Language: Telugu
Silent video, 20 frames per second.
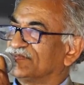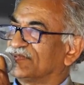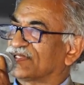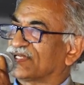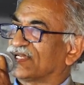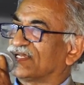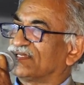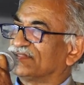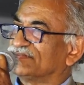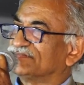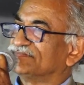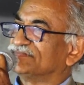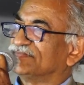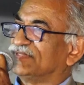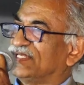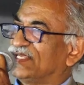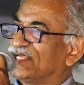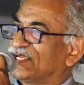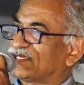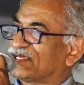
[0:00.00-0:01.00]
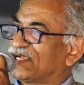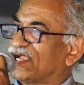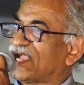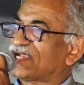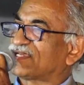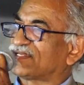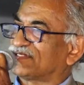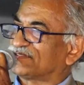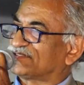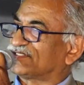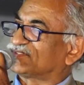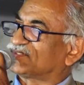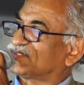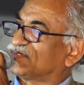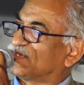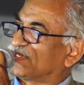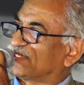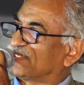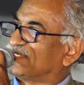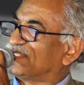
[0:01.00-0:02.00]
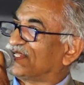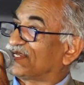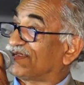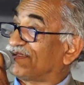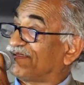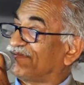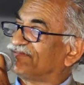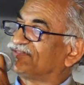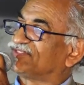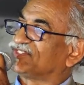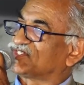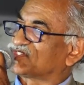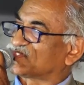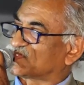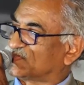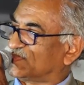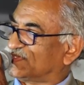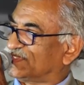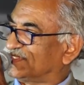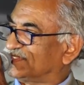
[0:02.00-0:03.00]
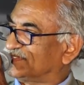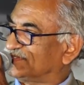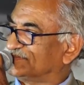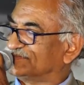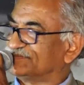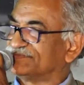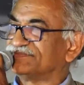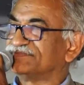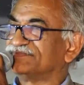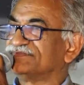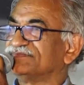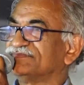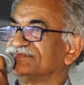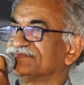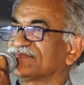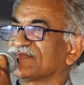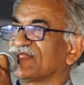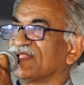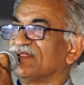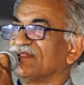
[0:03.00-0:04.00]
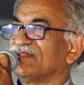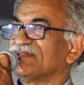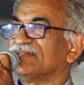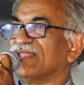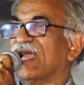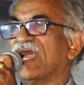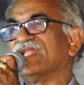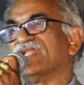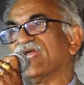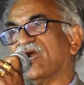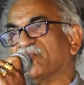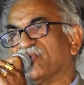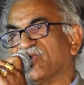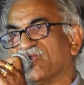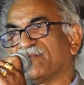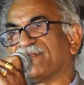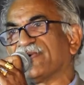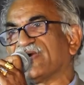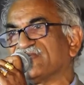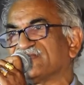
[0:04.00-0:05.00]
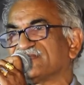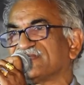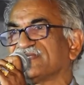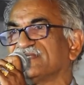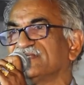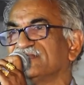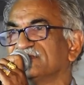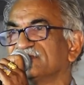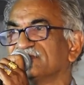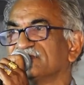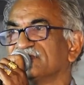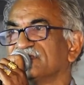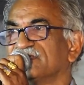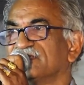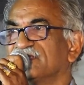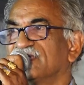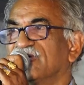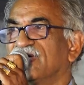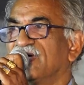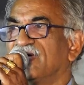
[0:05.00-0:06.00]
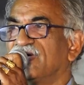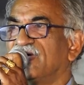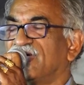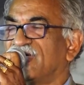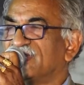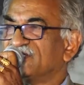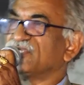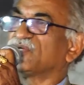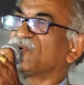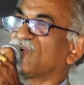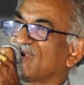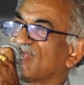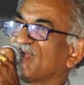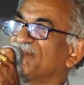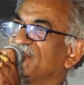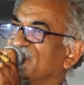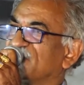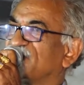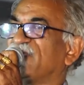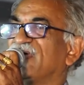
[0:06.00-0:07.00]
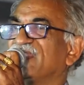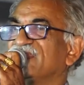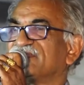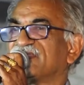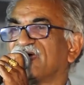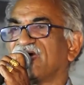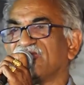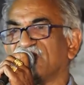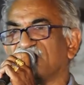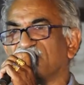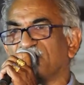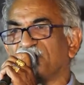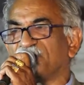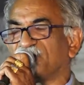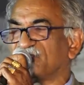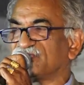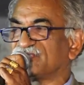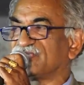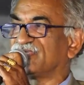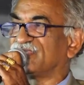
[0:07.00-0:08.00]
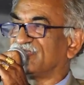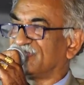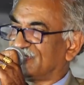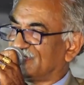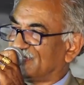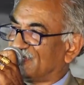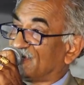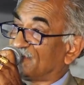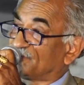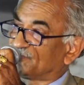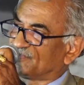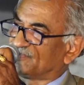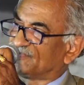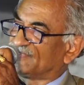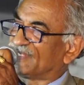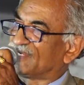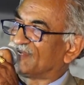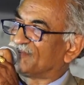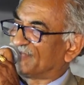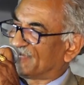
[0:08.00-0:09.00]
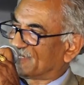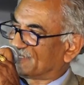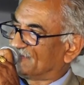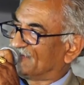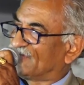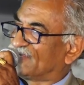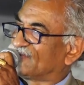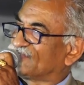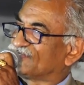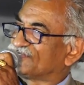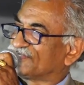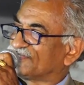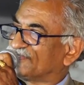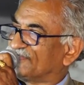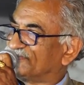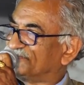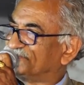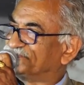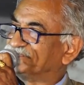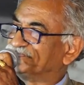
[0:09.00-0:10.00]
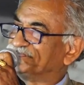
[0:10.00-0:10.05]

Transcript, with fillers: ఒక ఏకాగ్రతతో ఒక నిర్ణయం తీసుకుని దాన్ని అమలుపరిచి అది కూడా మీకు ఫలితాలు ఇవ్వకపోతే అప్పుడు వేరే మార్గం ఆలోచిద్దాం